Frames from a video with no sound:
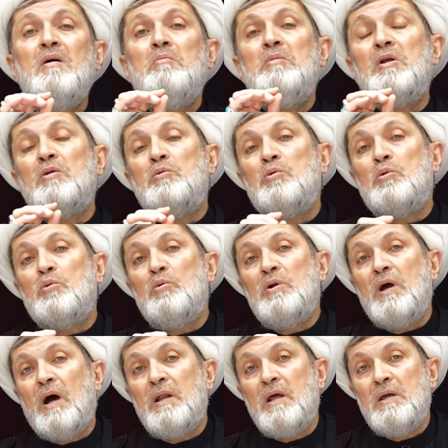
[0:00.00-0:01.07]
من
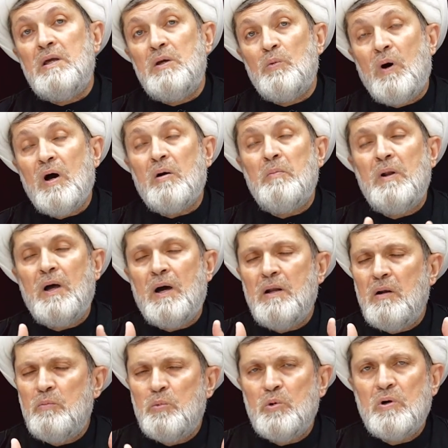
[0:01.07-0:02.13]
الدخول عليه وأقبل
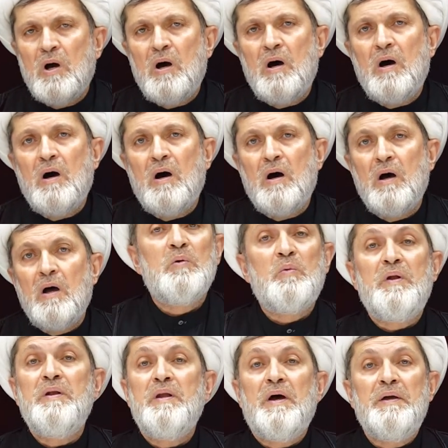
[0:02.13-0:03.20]
على البكاء
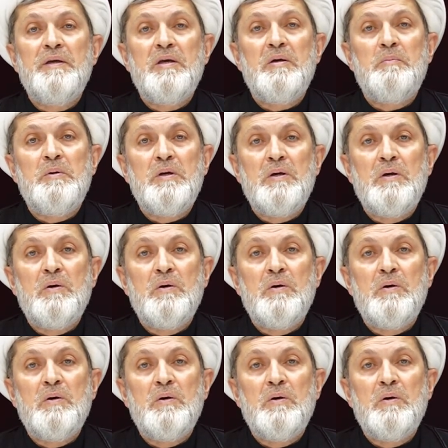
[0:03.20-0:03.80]
والنحيب